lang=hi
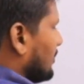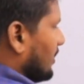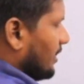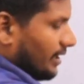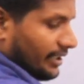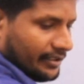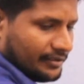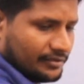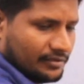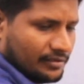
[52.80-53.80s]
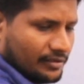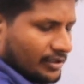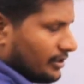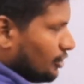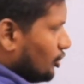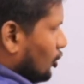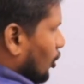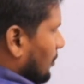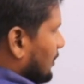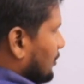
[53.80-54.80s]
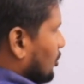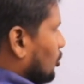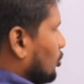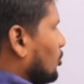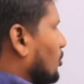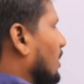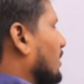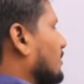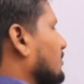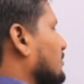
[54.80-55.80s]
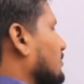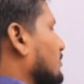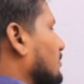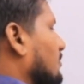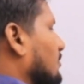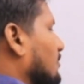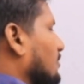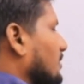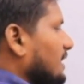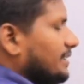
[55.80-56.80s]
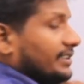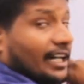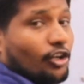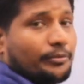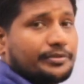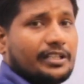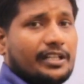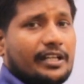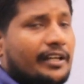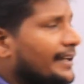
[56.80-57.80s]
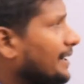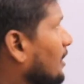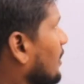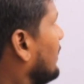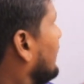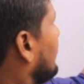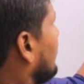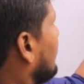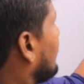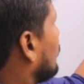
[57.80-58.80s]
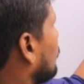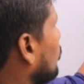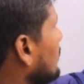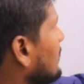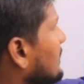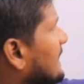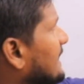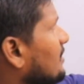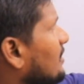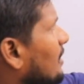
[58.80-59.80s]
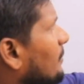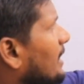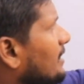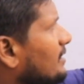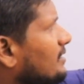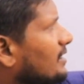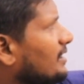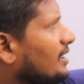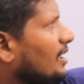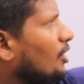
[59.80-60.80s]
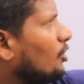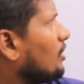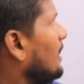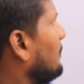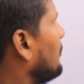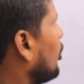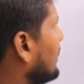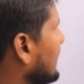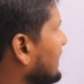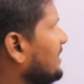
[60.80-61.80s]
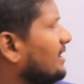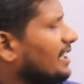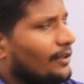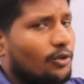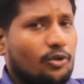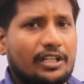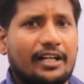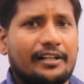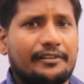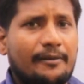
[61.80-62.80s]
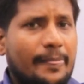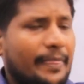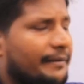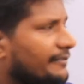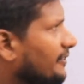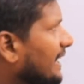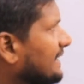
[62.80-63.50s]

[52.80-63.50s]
है 2416 ये चार ऑप्शन है उन तीन क्रमागत संख्याओं का प्रोडक्ट क्या होगा फाइंड द